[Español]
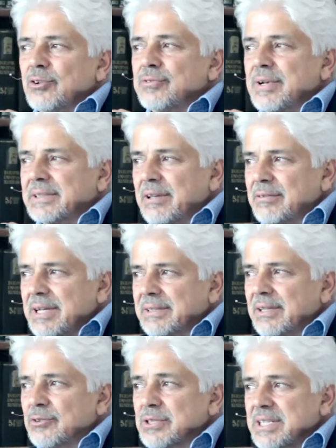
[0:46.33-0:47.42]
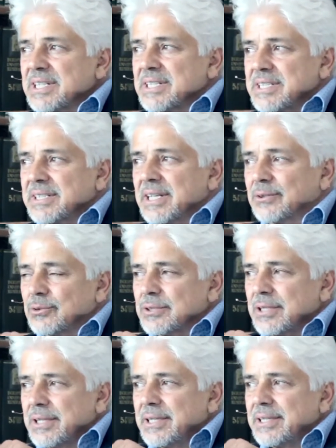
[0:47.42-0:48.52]
nos falta hablar de los
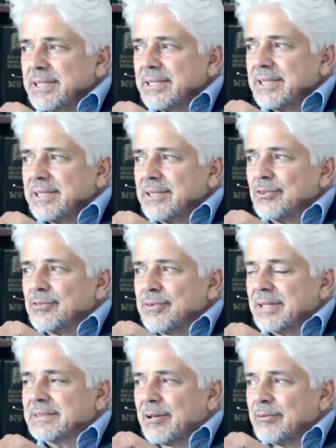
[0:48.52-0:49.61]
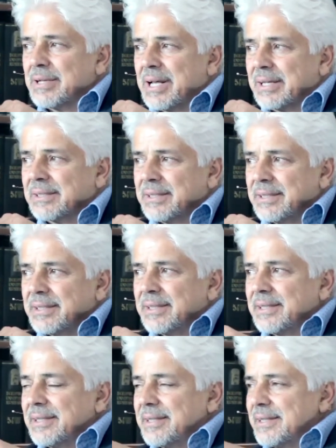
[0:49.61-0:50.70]
asesinatos y nos falta hablar
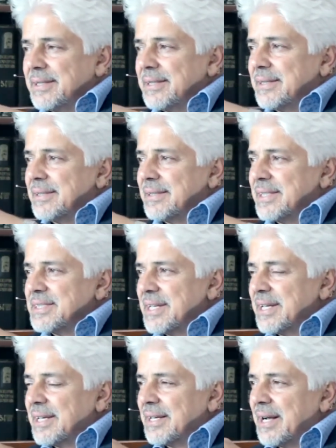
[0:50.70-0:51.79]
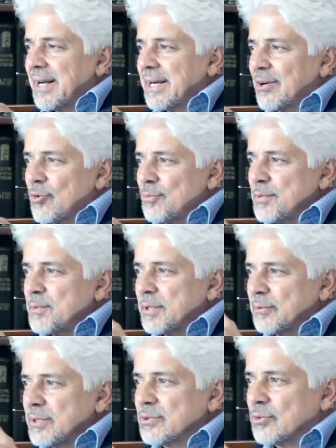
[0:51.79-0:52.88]
de ese gran
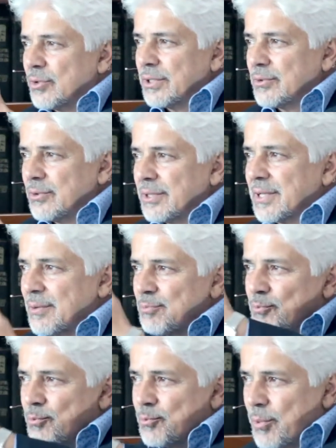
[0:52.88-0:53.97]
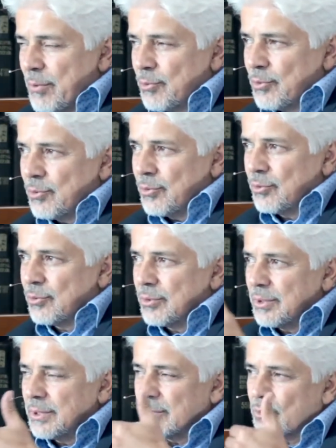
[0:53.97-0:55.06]
rompimiento histórico entre el pueblo
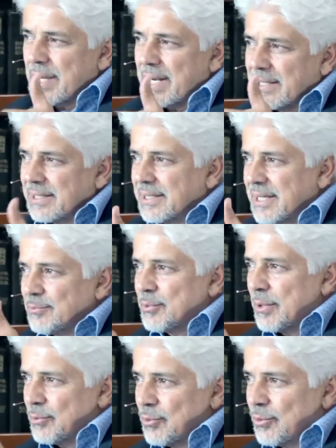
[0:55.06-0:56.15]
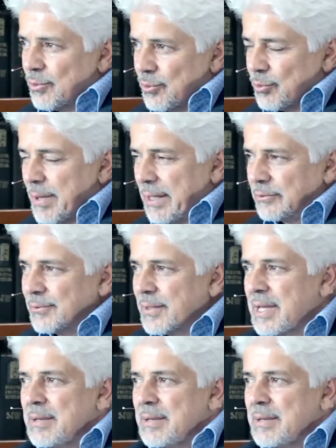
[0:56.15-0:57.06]
eh, rural y el pueblo urbano.